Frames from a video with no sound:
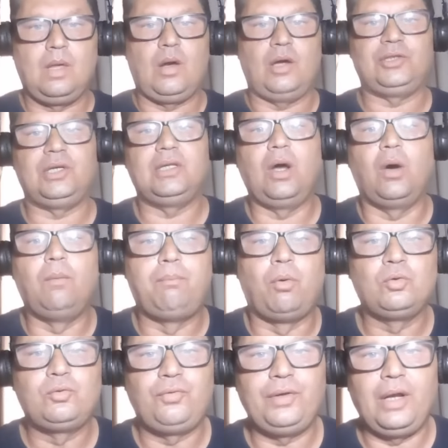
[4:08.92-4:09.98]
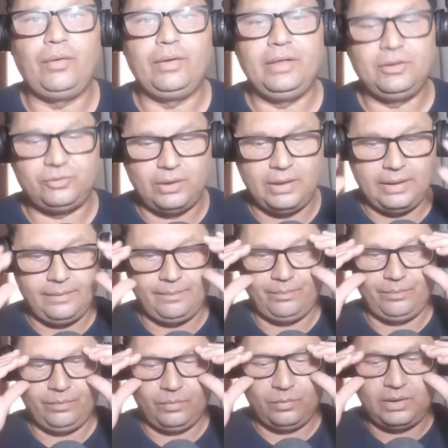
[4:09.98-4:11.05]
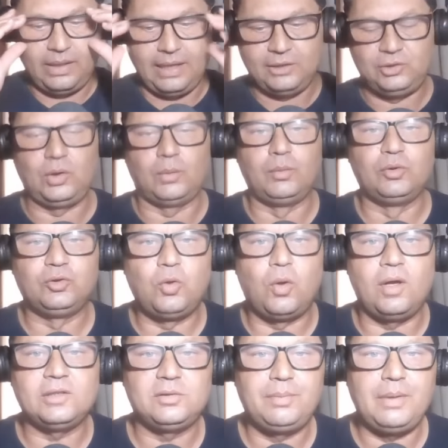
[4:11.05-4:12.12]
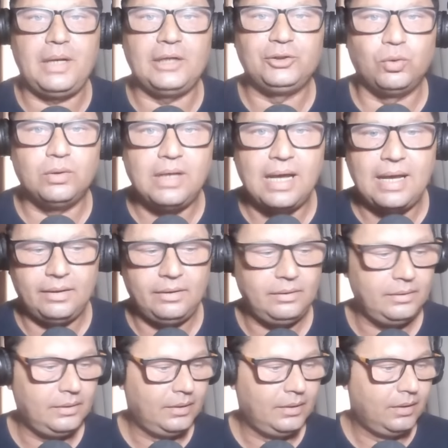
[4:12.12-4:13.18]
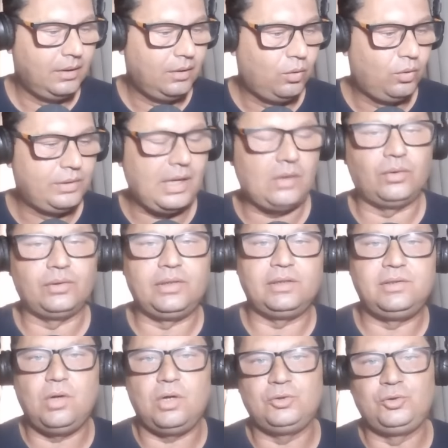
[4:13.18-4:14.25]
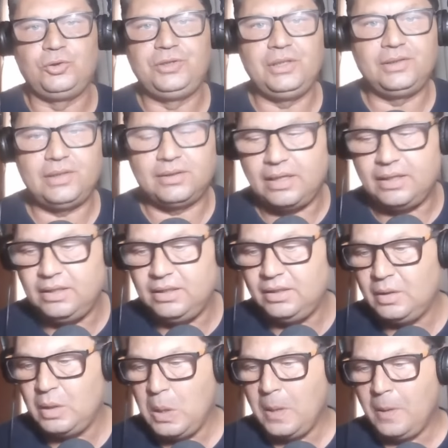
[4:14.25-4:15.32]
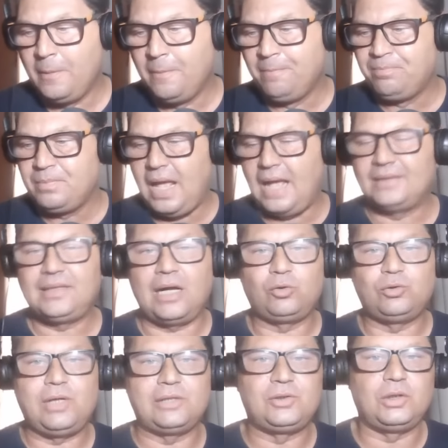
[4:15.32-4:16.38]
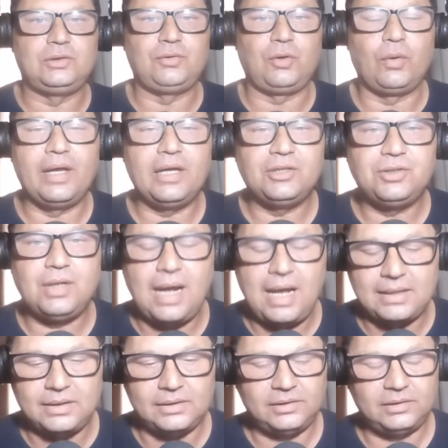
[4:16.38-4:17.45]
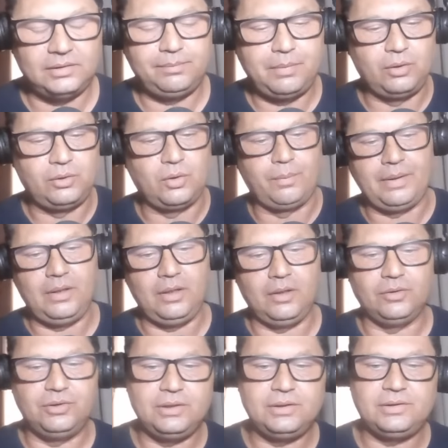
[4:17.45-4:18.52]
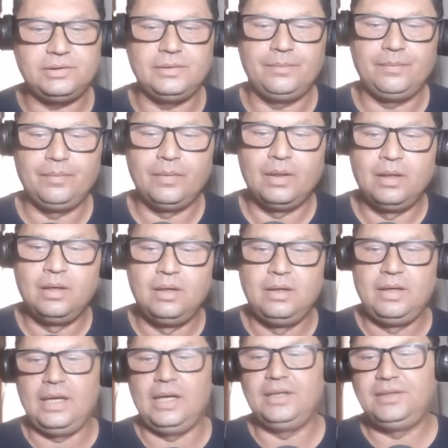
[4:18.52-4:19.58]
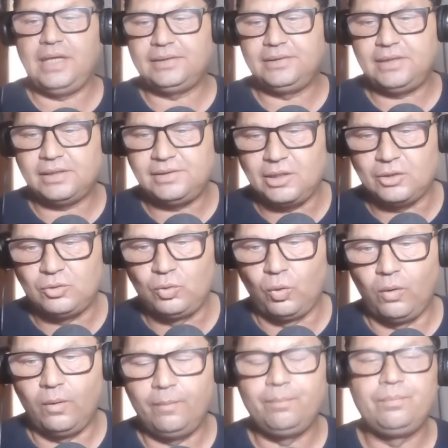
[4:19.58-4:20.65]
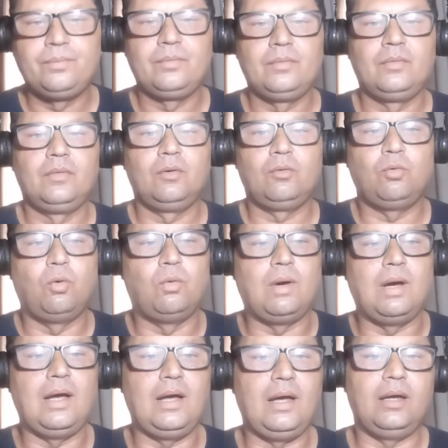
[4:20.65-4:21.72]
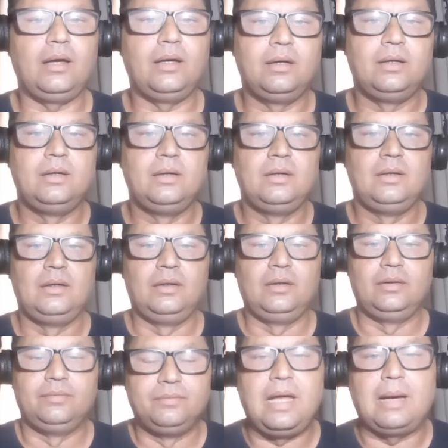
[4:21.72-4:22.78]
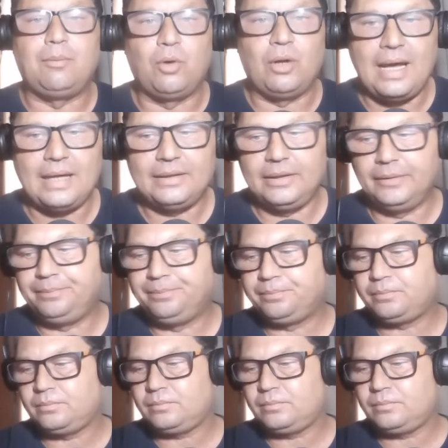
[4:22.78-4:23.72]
Eu acho que dá um ponto final nisso, né? Quem somos nós para julgar o que aconteceu? A justiça está aí. As acusações foram retiradas, pelo que o Pedrinho disse. Ele já se acertou com a namorada,